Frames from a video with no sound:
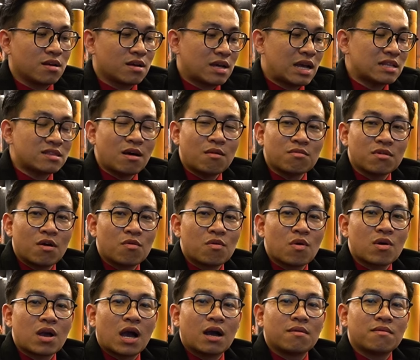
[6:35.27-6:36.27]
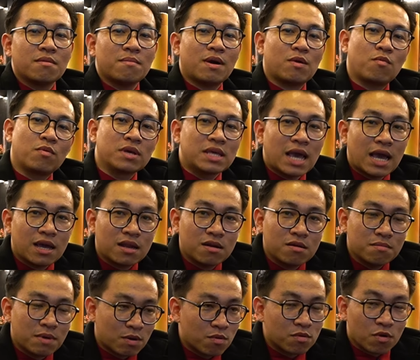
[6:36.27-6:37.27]
Cắt tóc đâu có cần phải mặc quần dài đó,
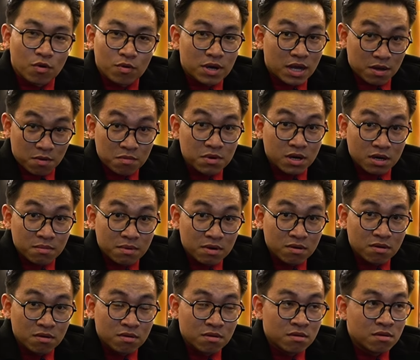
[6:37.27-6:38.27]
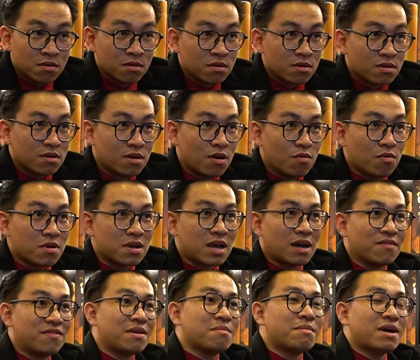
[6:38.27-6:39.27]
mặc quần đùi cắt cũng được mà, đúng không? Đâu có
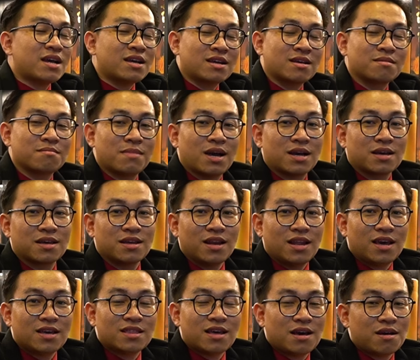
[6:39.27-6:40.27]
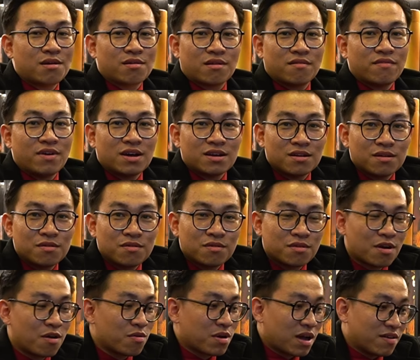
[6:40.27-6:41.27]
cần phải mặc ghi lê thắt cravat đâu,
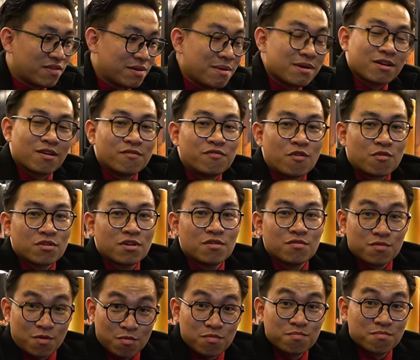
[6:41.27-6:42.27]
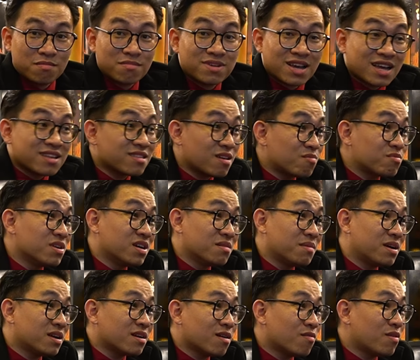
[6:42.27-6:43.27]
đâu cần phải mặc đồng phục đâu, cũng cắt tóc được
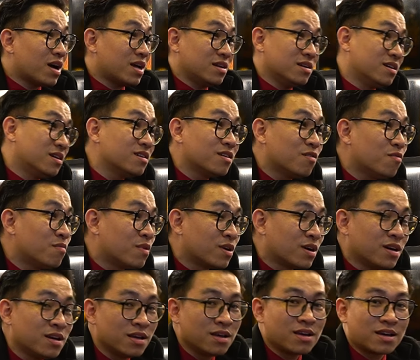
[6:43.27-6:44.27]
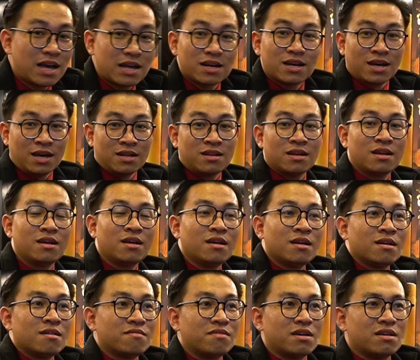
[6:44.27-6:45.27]
mà, đâu có ảnh hưởng đâu mọi người, cắt được hết.
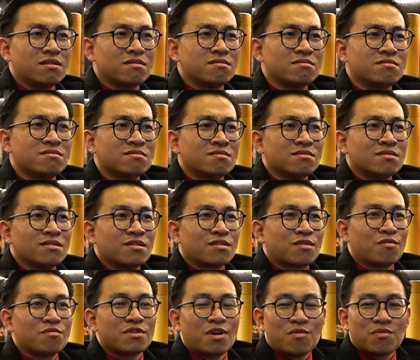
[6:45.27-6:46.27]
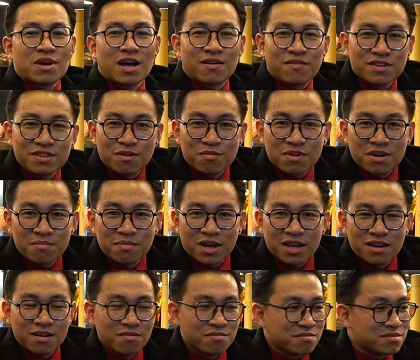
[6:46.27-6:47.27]
Và cũng đâu cần phải tông đơ
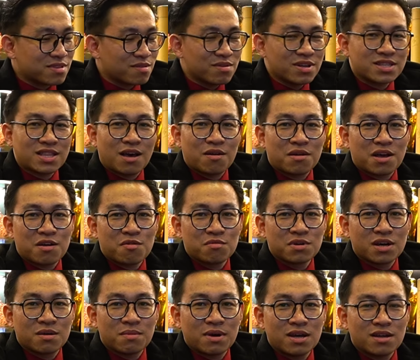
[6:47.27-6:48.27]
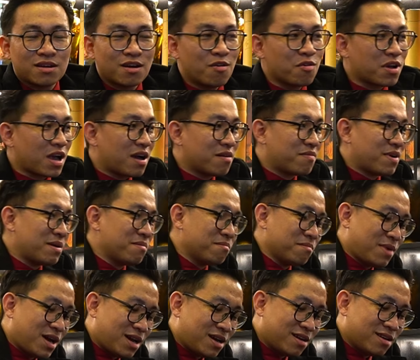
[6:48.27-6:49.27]
Mỹ đâu, tông đơ Tàu cắt cũng được mà, đâu cần phải
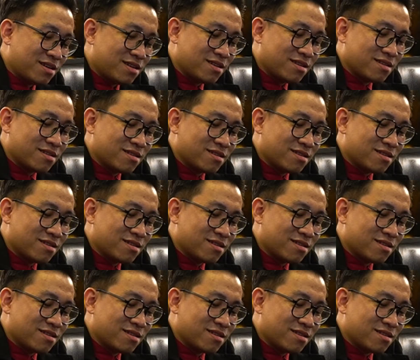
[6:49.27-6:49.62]
mang